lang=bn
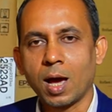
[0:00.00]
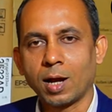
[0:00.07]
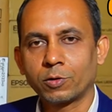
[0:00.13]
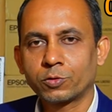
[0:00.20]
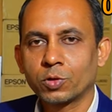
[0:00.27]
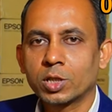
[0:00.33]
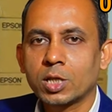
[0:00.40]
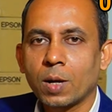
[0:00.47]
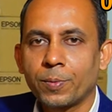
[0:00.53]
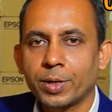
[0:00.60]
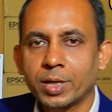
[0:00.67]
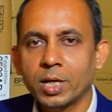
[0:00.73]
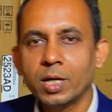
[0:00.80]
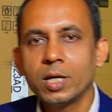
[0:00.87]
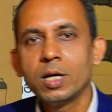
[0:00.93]
আলোচনা
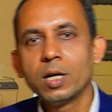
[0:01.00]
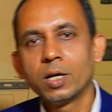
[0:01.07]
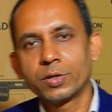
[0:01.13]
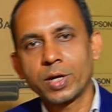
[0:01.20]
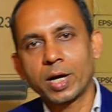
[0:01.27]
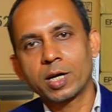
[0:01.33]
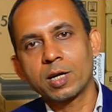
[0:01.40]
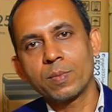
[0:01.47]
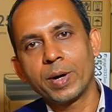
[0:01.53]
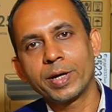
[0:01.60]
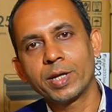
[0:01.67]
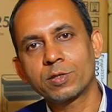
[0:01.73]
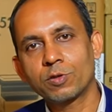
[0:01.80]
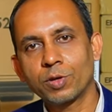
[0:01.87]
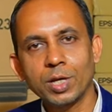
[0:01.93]
সাপেক্ষে টাকাটা
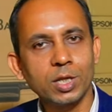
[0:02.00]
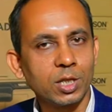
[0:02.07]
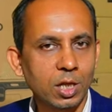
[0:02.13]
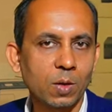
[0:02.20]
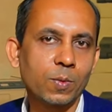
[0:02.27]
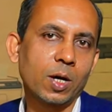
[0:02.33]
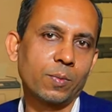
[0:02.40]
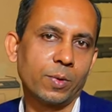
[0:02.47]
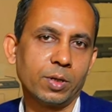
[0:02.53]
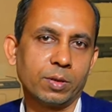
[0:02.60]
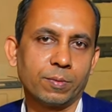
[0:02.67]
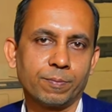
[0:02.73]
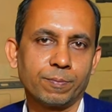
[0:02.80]
মাইনাস করে দিতে পারবেন